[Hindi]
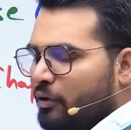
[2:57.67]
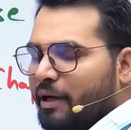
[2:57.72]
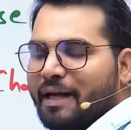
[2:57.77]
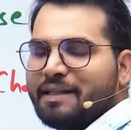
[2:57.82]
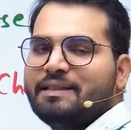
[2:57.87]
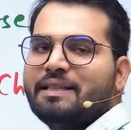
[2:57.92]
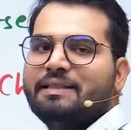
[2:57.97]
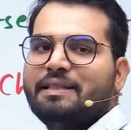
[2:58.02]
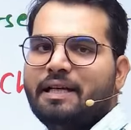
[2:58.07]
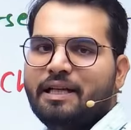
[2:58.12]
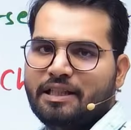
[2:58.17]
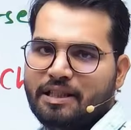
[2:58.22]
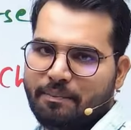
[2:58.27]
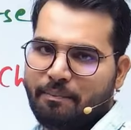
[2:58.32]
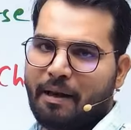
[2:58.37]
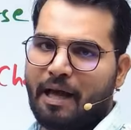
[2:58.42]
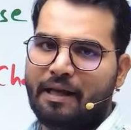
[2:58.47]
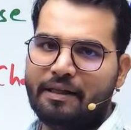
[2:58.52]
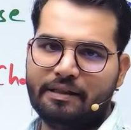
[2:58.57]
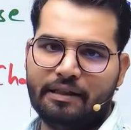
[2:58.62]
कैसे स्ट्रेटेजी
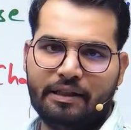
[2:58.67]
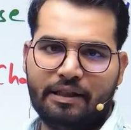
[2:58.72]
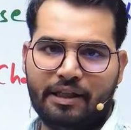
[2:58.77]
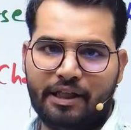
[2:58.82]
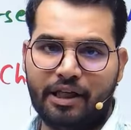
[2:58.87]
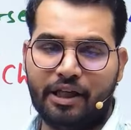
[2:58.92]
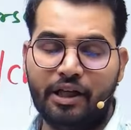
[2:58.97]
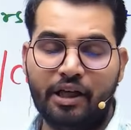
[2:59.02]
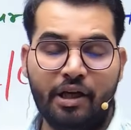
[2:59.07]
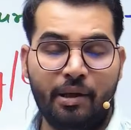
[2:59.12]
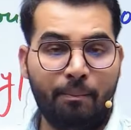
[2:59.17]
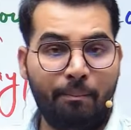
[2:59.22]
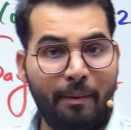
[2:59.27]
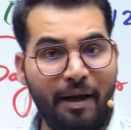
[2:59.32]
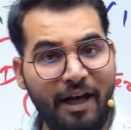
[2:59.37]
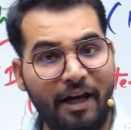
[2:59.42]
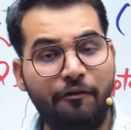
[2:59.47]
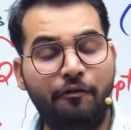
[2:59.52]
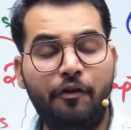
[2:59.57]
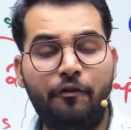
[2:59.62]
प्लान करनी है
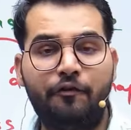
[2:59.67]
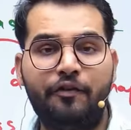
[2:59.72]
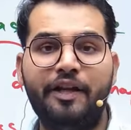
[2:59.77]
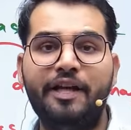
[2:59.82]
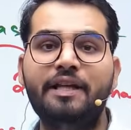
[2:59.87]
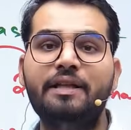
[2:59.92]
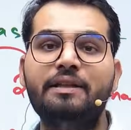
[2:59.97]
मैंने फिफ्टीन